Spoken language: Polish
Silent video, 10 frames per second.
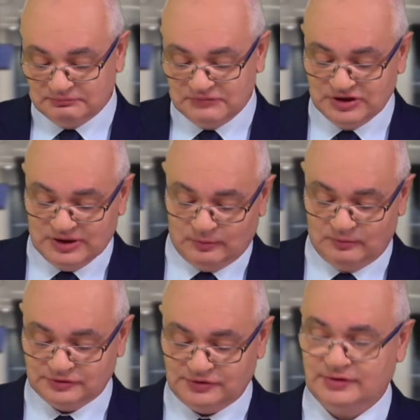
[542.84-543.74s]

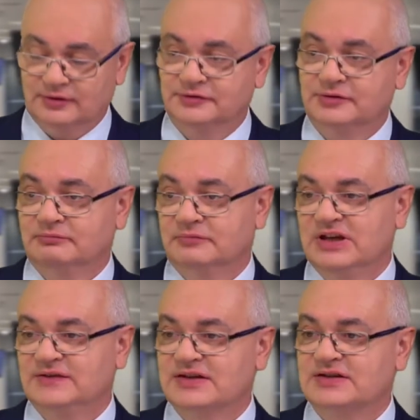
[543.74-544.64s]
minimum od, od,
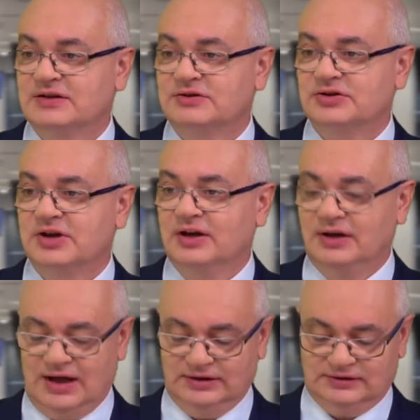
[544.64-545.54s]
mniej więcej 3
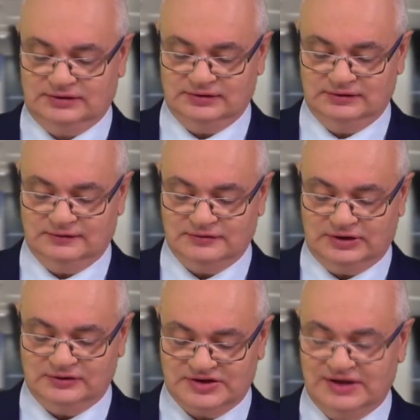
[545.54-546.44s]
lat.
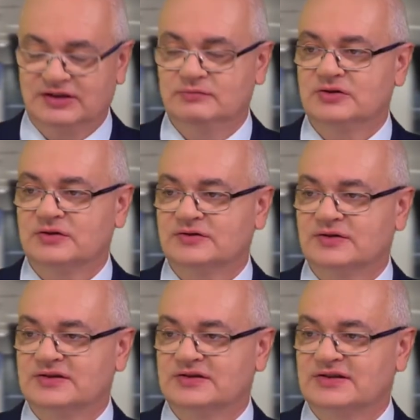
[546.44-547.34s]
Ten ostatni miesiąc
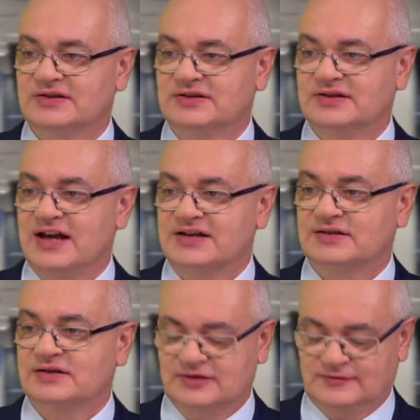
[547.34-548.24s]
to jest
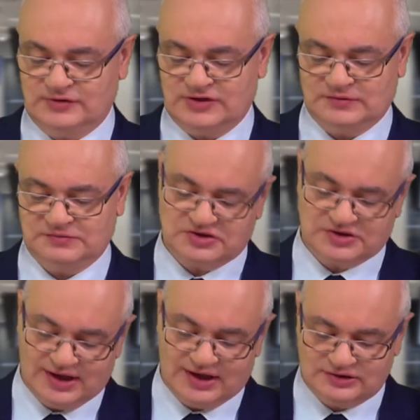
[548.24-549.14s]
zjazd z
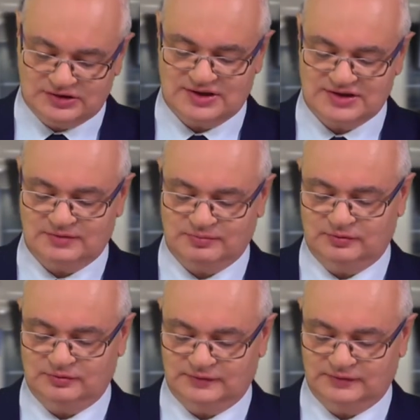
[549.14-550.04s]
24 tysięcy
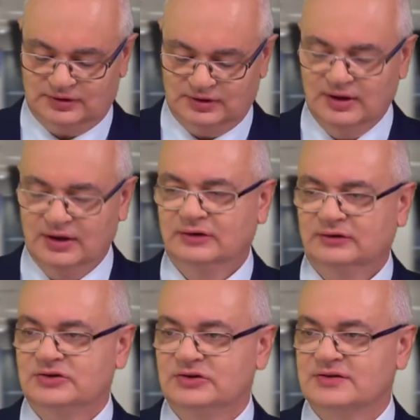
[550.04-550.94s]
punktów do
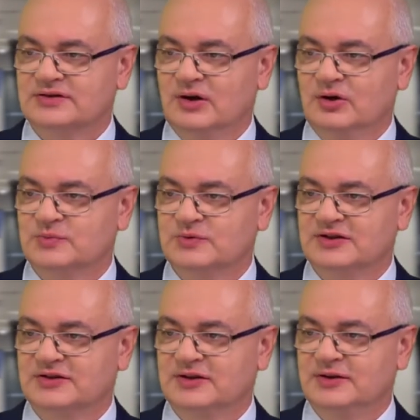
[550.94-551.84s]

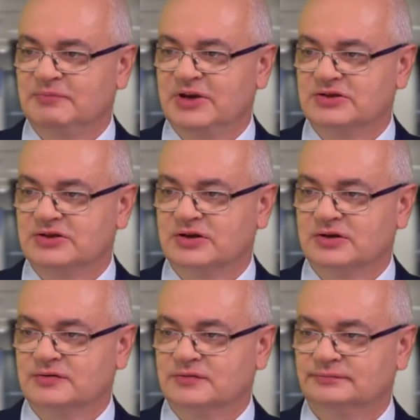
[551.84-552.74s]
1850.